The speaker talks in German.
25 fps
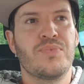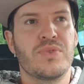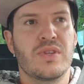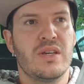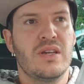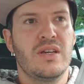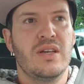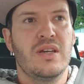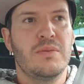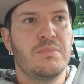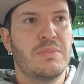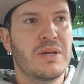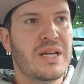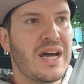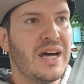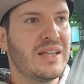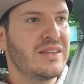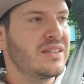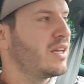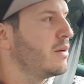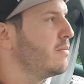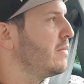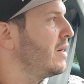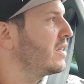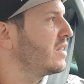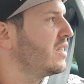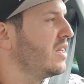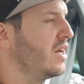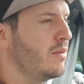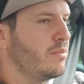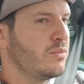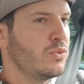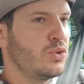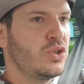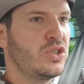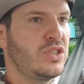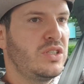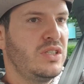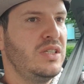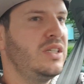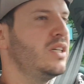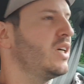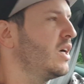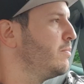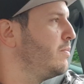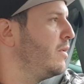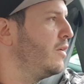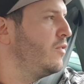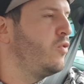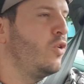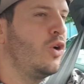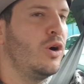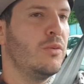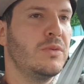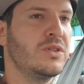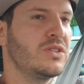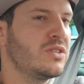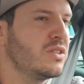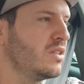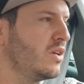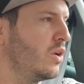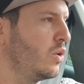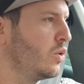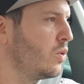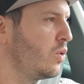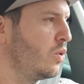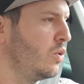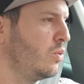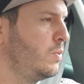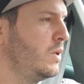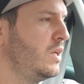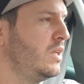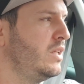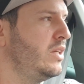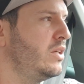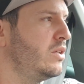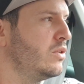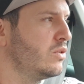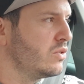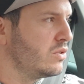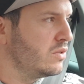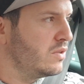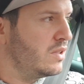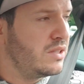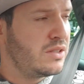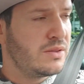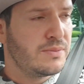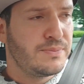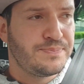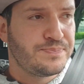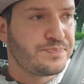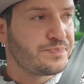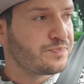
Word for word: äh, bekannt gemacht haben durch ihre Performance in der Europa League und sowas.